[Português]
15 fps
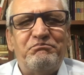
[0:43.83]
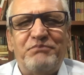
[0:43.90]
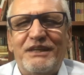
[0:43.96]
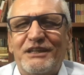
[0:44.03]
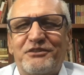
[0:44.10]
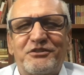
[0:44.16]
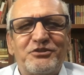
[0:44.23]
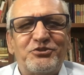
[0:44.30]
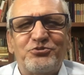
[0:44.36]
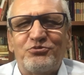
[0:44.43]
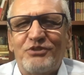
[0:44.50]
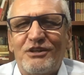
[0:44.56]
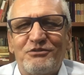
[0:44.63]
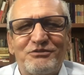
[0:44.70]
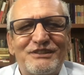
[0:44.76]
Pedro e
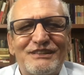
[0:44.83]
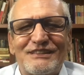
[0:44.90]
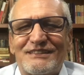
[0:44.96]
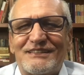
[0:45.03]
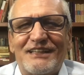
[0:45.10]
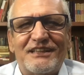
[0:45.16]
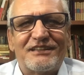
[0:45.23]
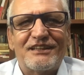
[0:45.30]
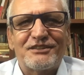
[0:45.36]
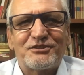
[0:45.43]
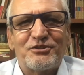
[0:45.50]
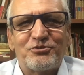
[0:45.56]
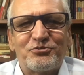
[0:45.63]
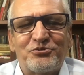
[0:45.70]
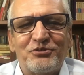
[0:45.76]
João dizendo
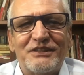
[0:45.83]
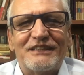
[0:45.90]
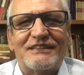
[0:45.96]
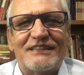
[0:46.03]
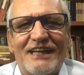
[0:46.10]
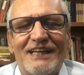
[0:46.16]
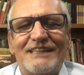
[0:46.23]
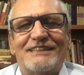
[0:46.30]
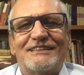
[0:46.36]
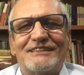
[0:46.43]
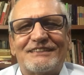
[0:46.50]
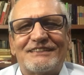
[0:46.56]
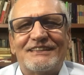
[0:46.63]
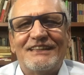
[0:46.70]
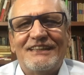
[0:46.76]
às
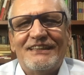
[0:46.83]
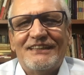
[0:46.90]
autoridades